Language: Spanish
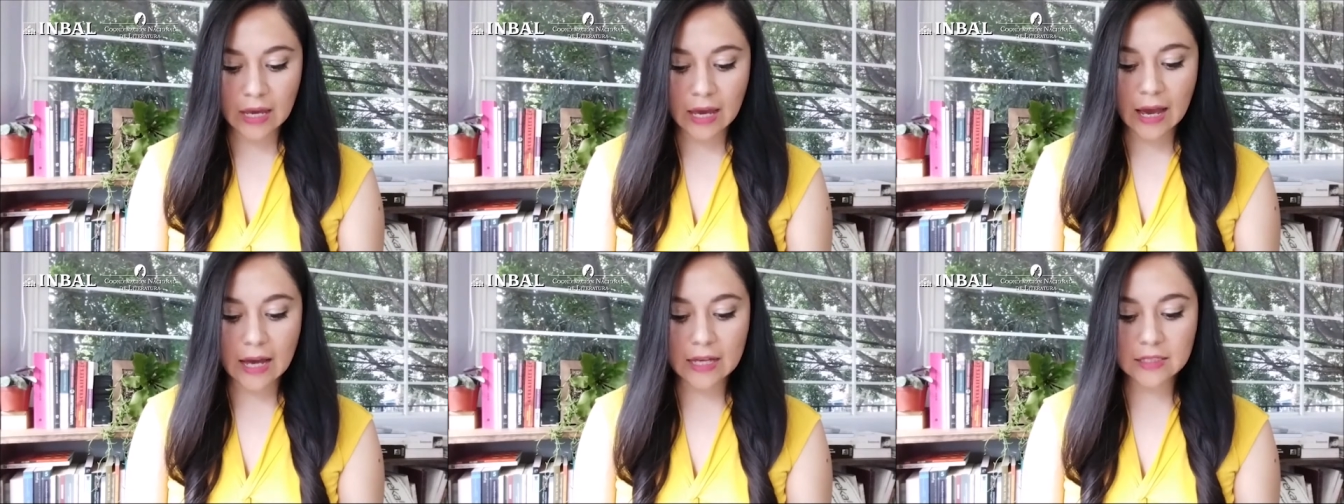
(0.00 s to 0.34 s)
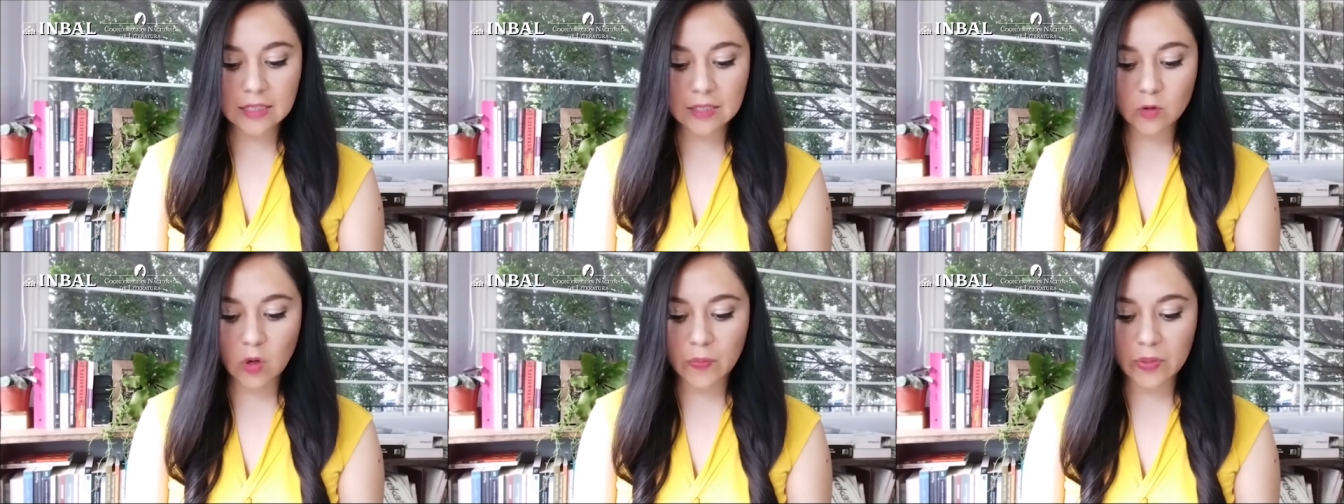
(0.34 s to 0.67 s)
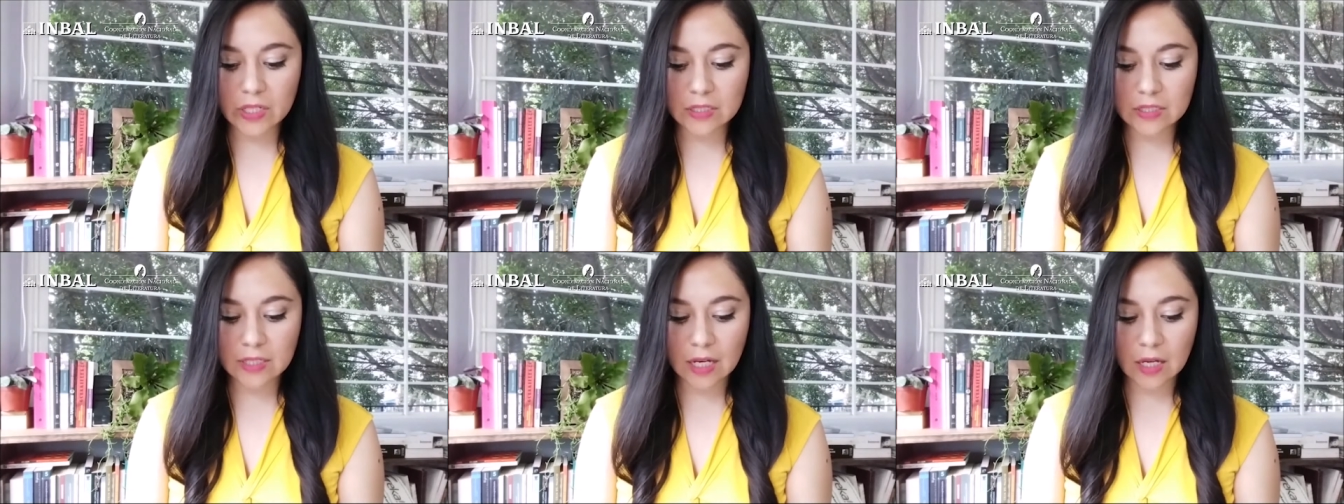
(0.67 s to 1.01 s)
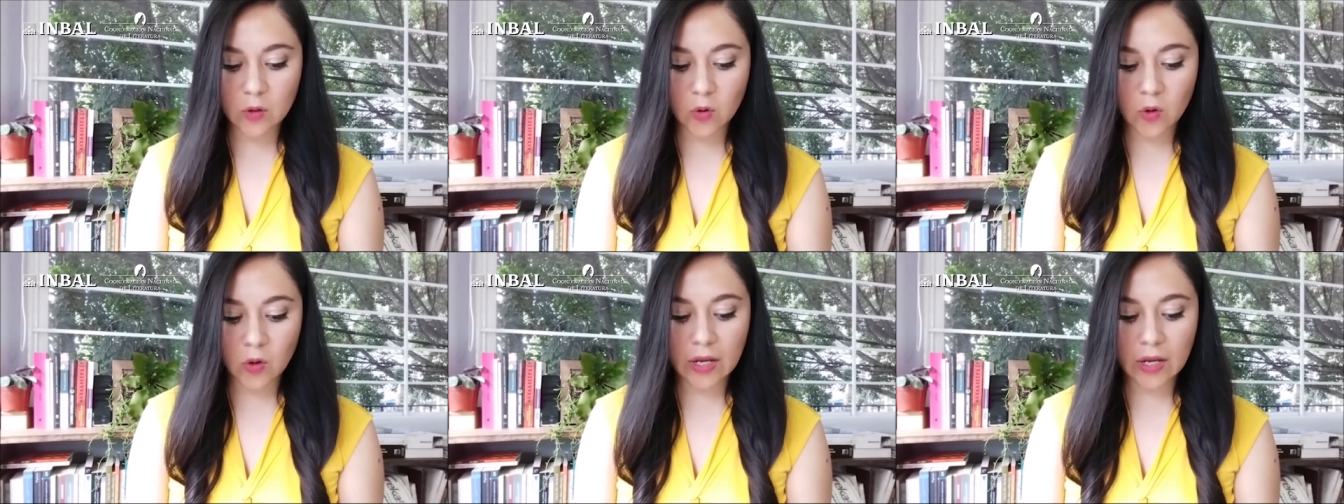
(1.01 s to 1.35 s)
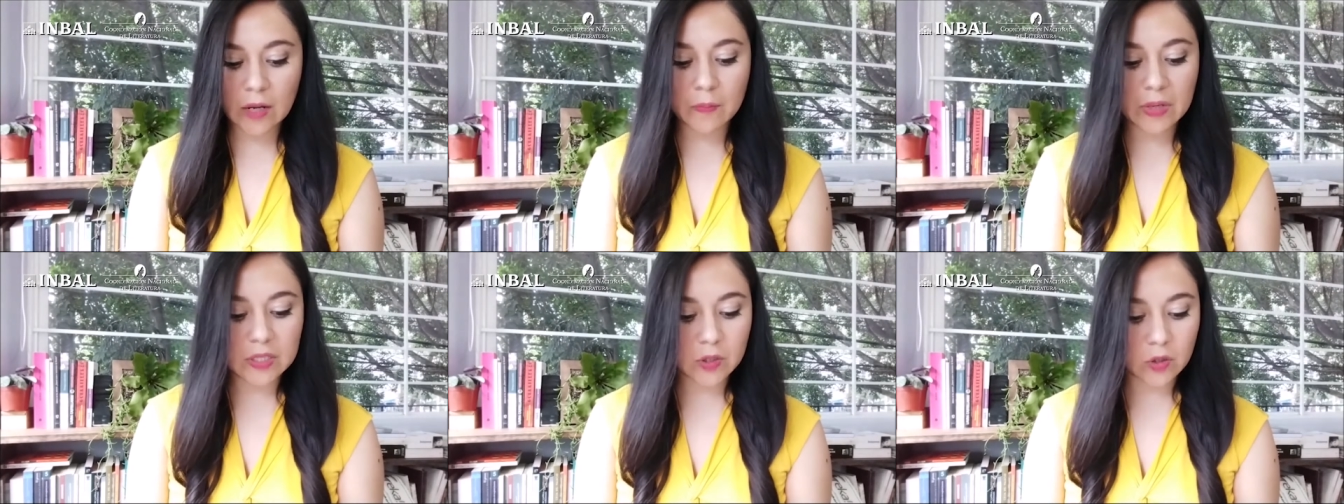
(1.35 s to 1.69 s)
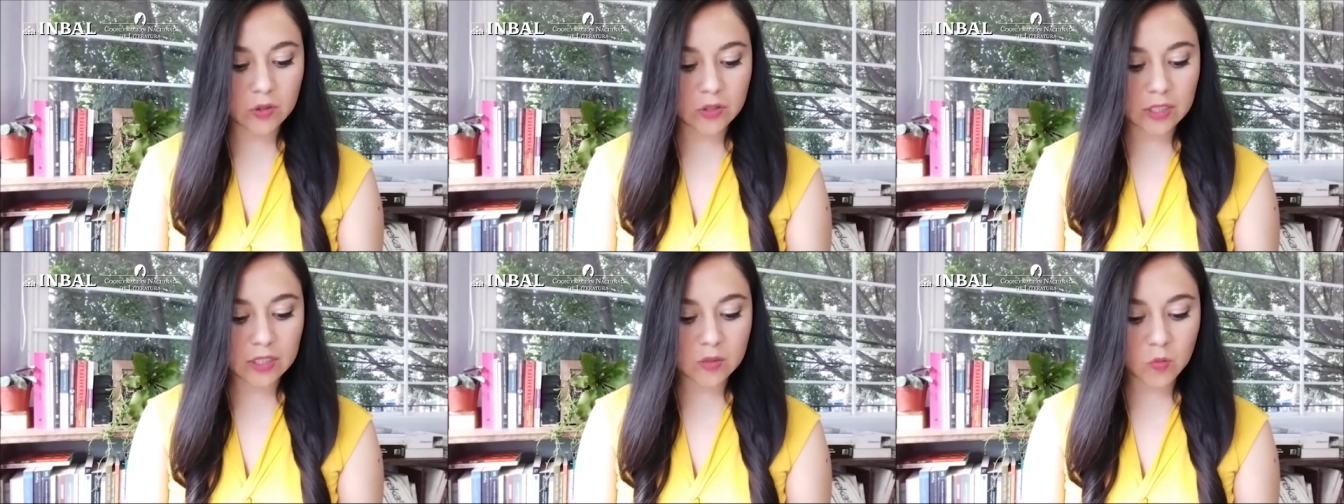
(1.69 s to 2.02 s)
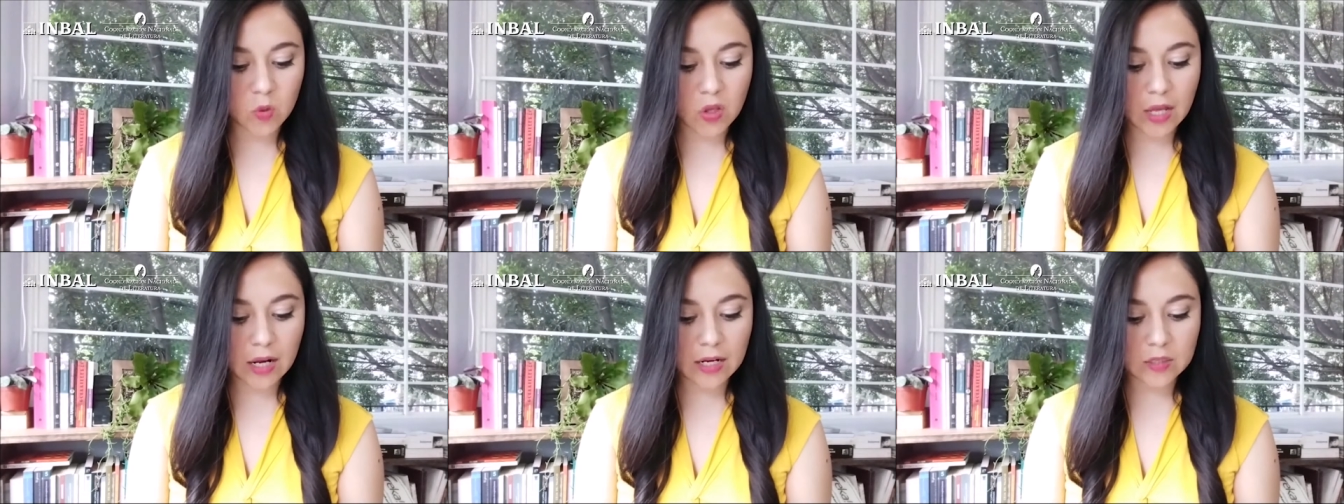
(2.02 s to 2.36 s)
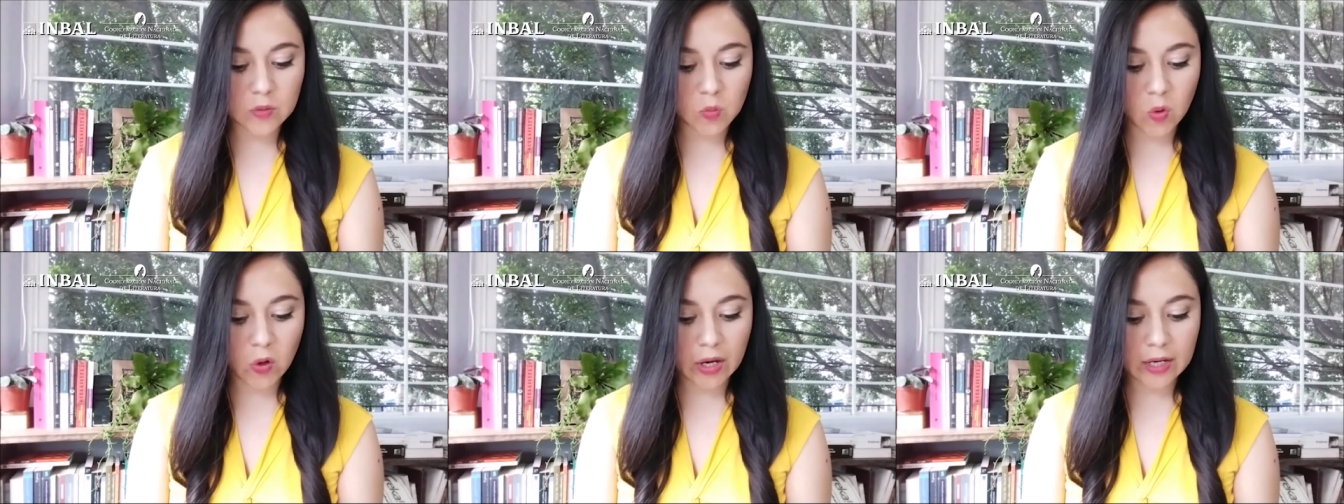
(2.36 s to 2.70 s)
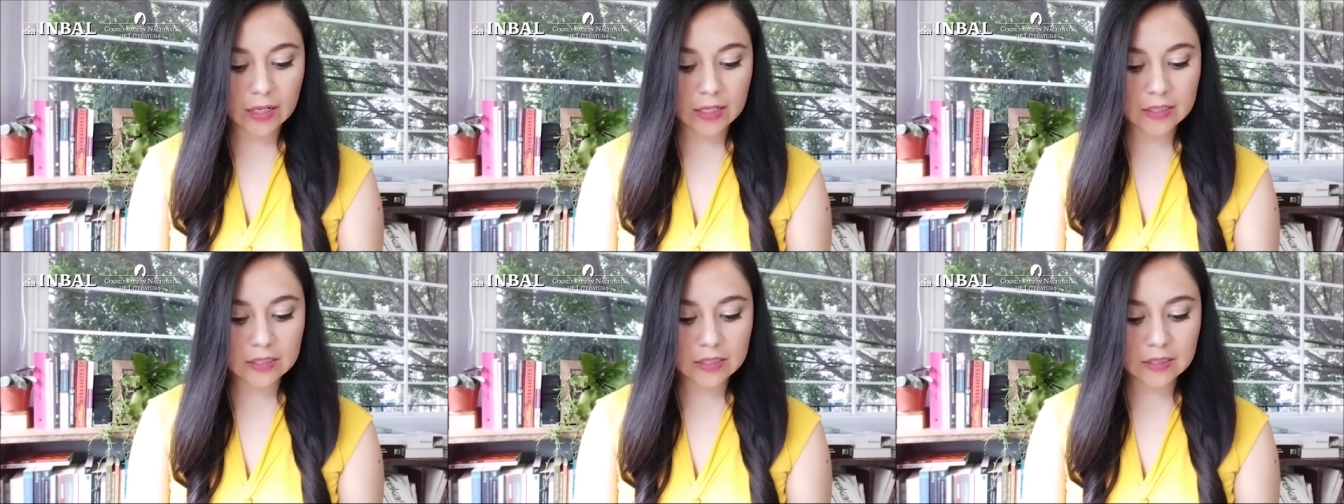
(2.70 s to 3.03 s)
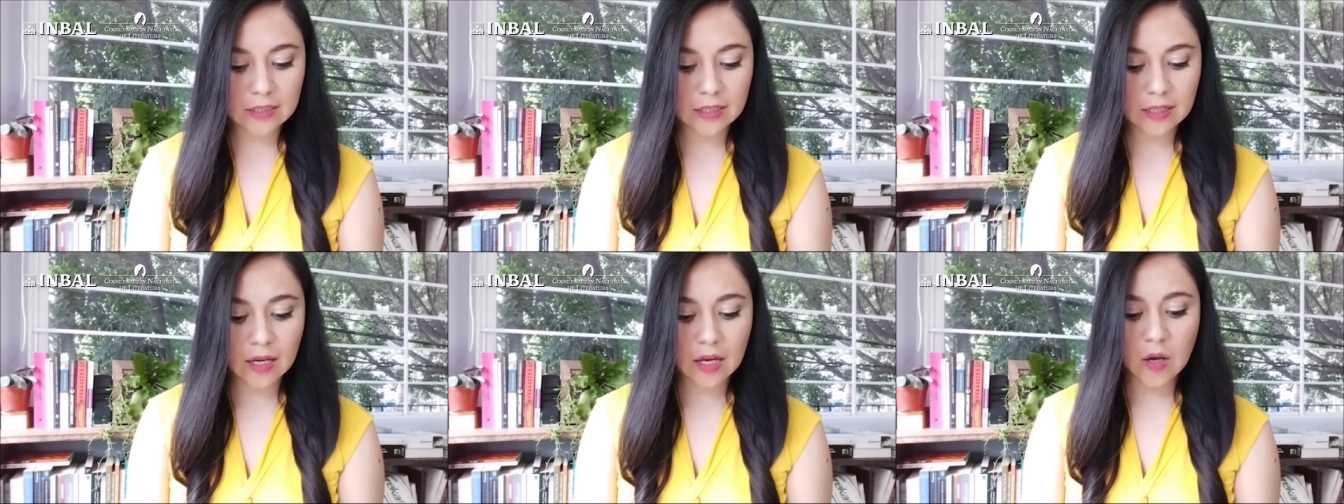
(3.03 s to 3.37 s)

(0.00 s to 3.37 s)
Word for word: ha sido apreciado el patriotismo de las mujeres.